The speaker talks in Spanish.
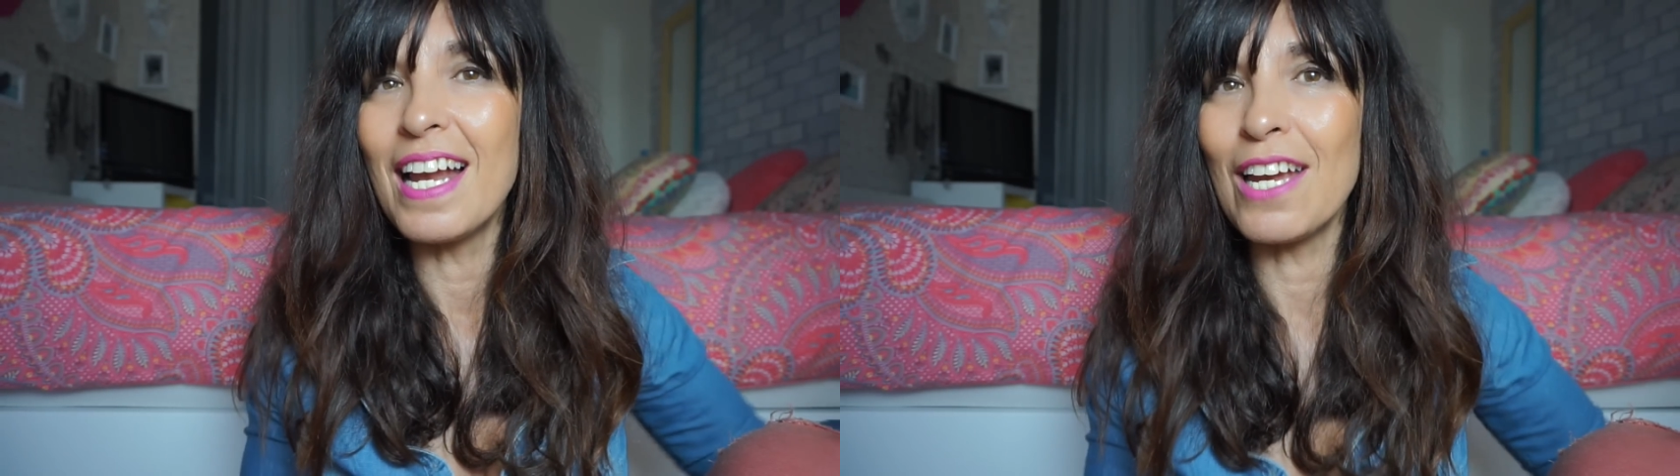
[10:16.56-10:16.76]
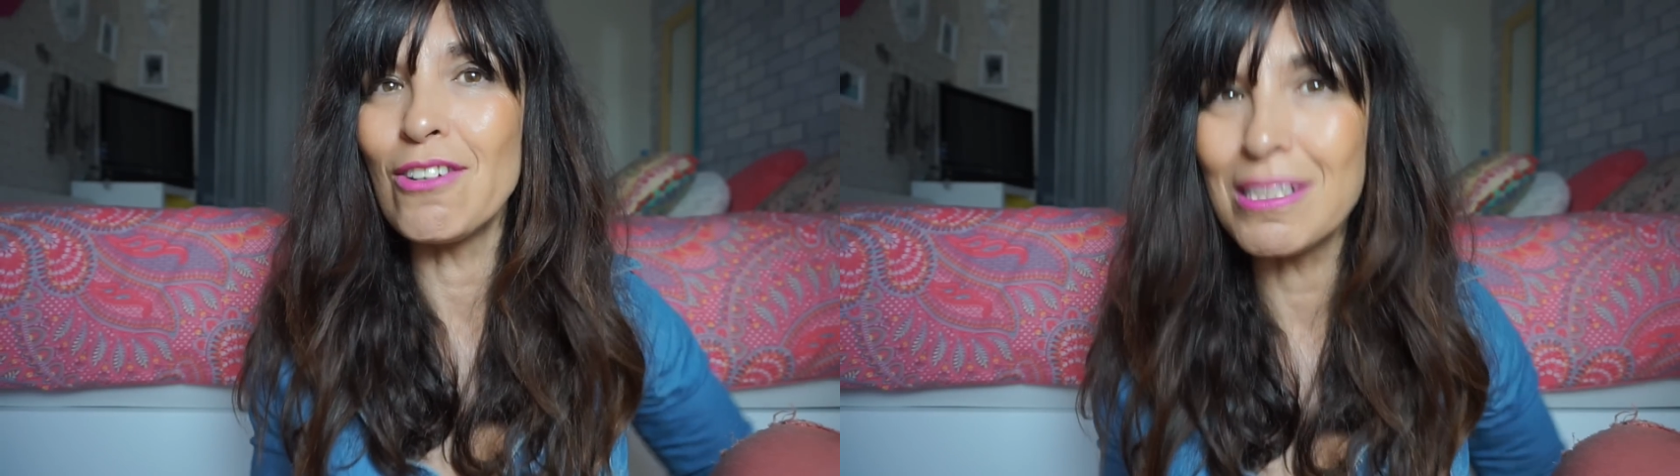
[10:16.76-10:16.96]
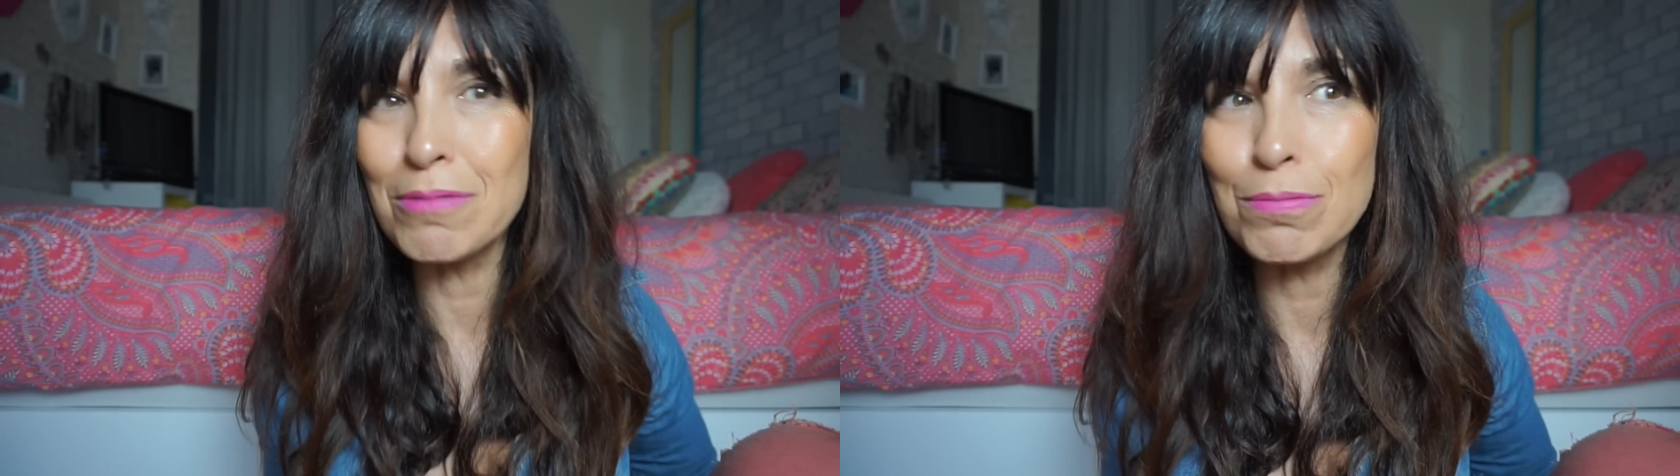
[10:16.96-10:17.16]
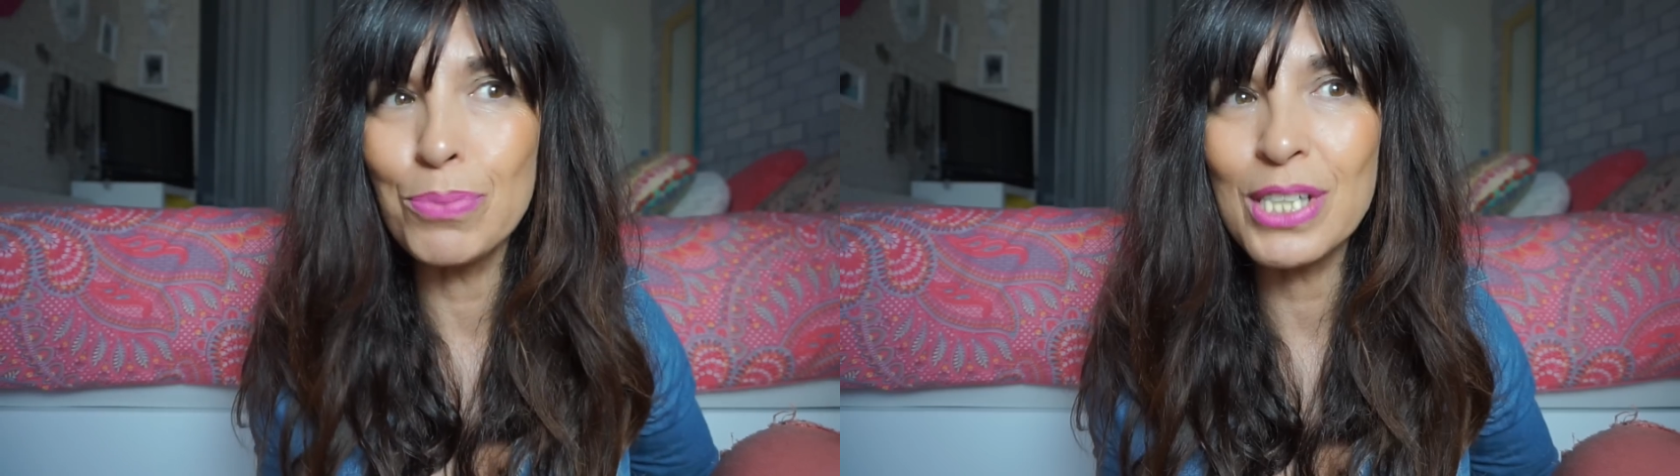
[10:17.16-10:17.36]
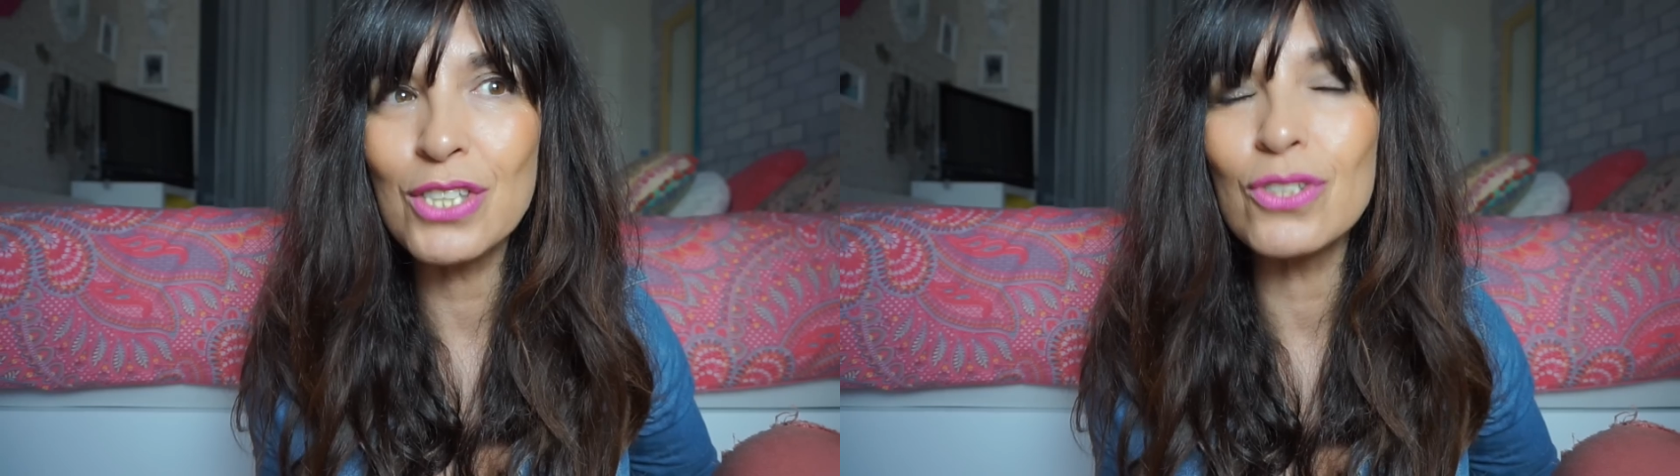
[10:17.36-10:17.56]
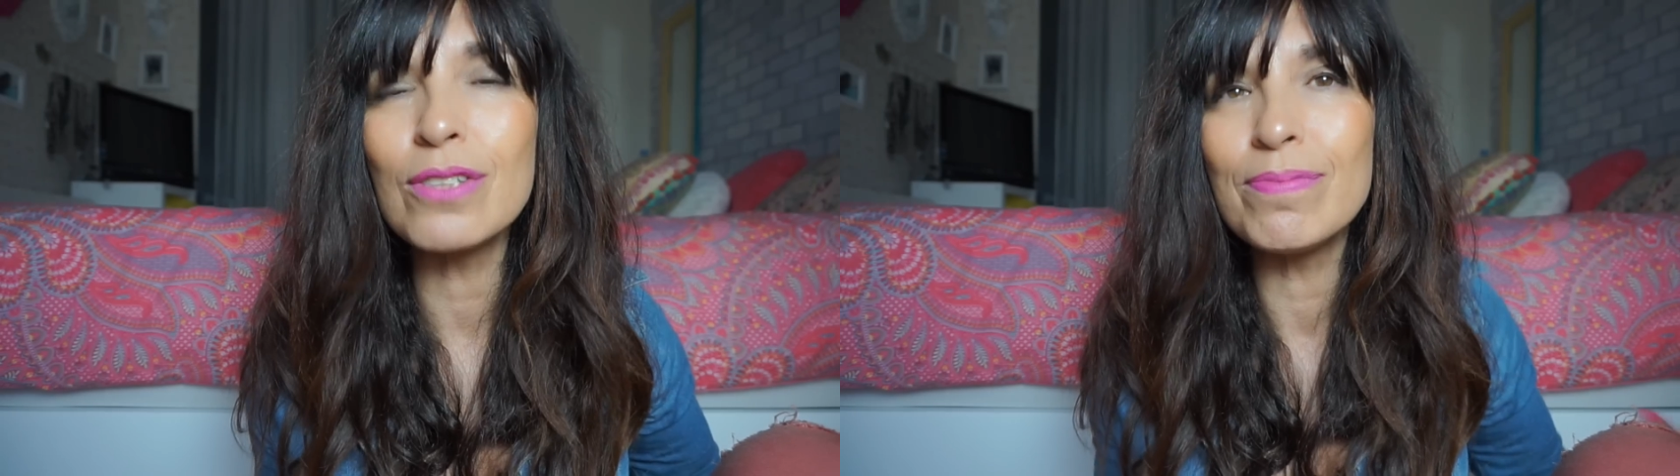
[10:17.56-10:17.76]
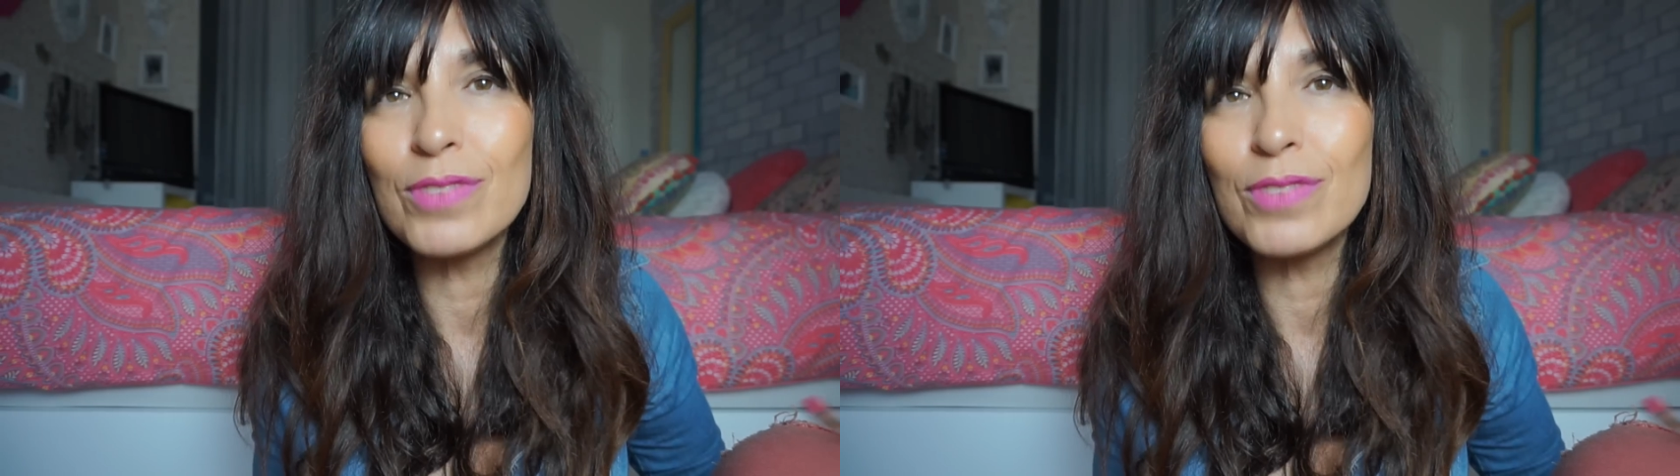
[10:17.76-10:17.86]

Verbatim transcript: que nos hemos puesto,